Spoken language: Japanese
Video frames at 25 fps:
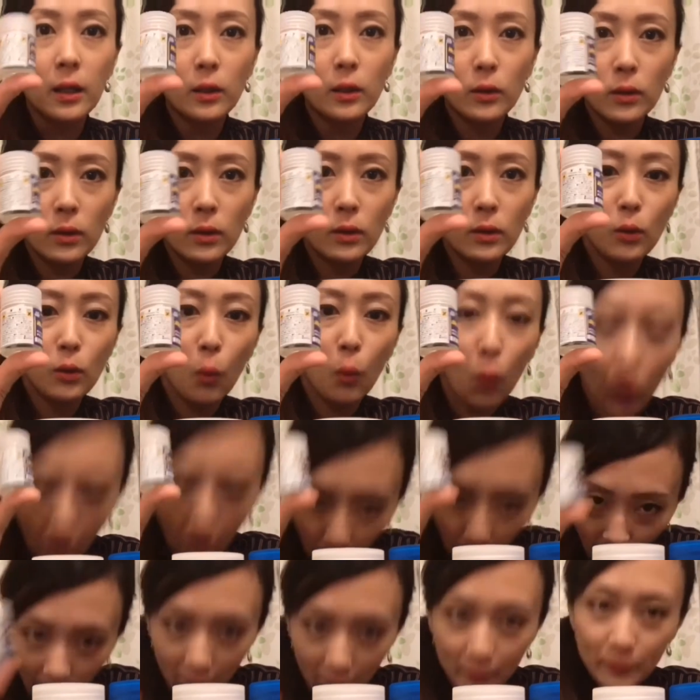とか
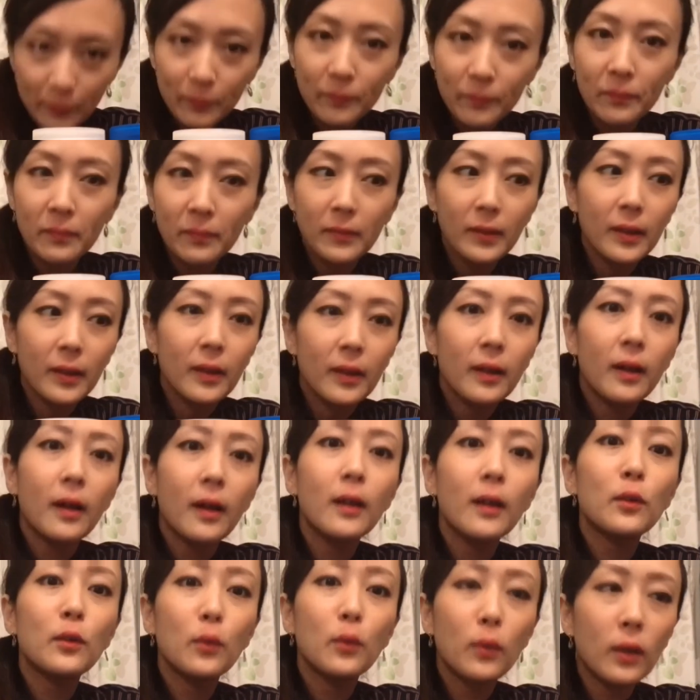あと
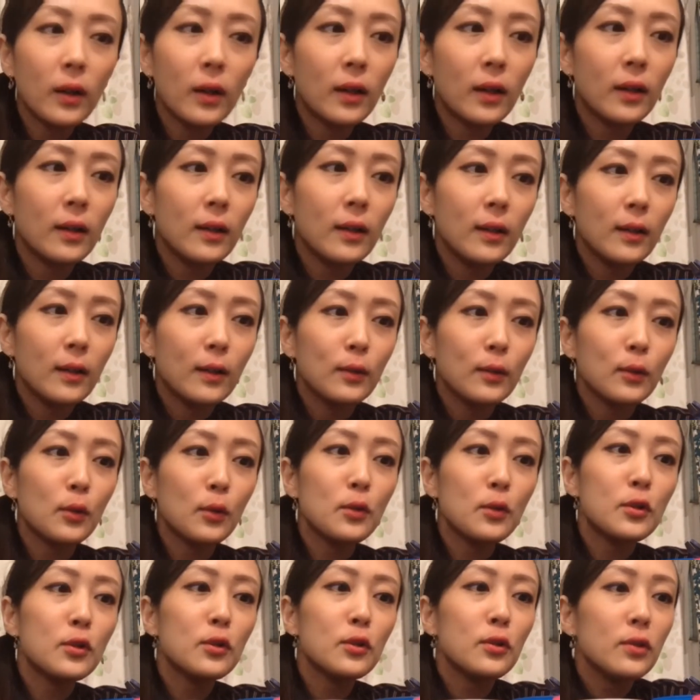は途
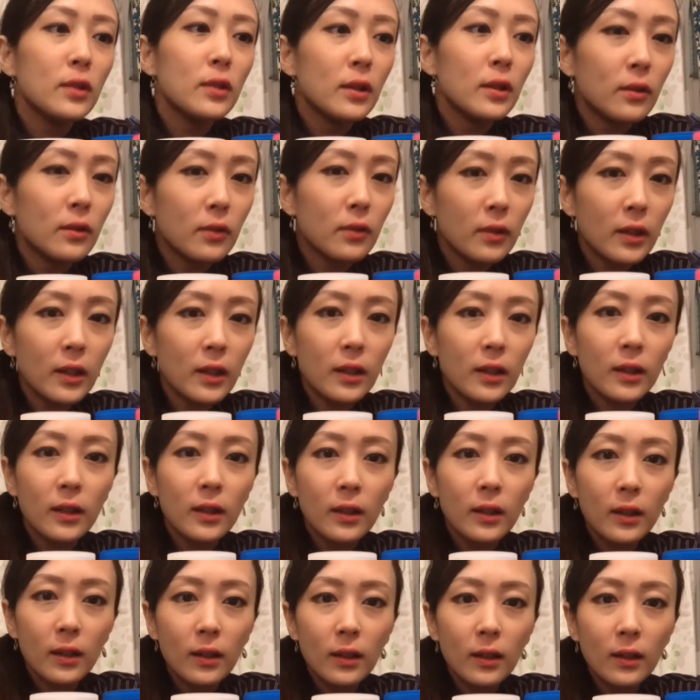中で
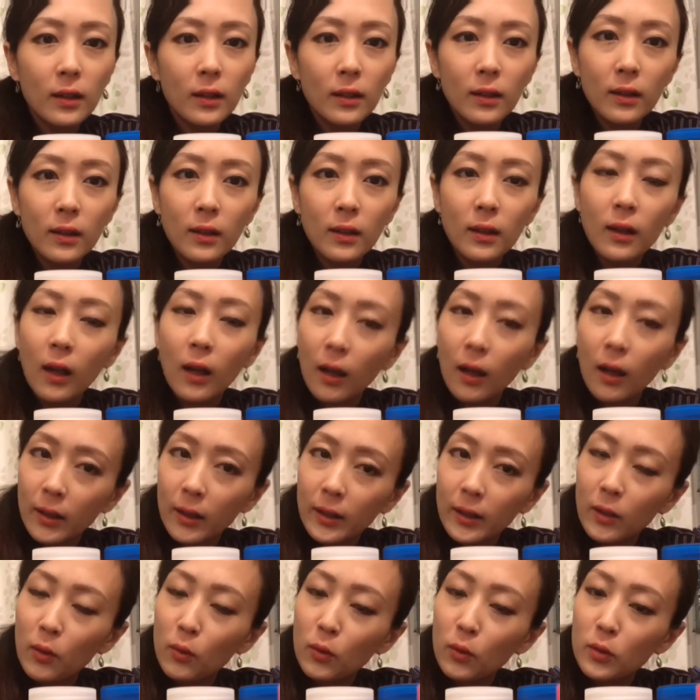クリアカラー色の
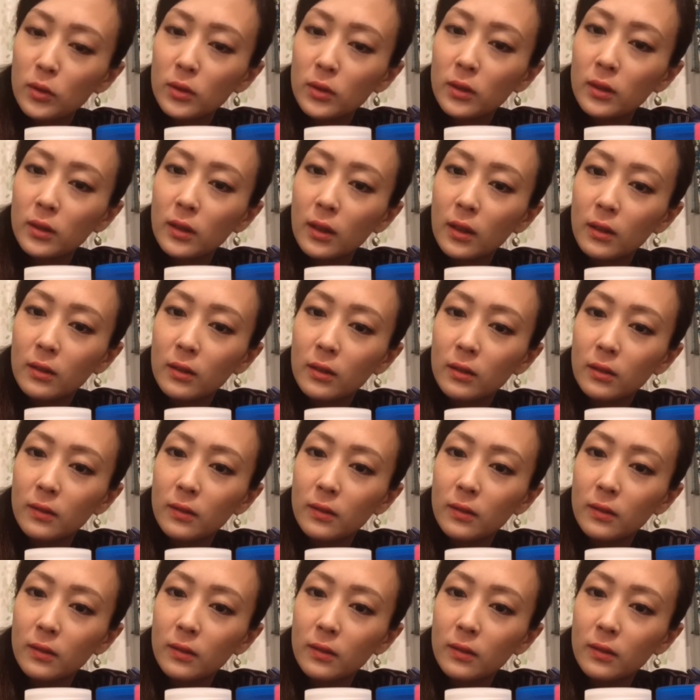ついてる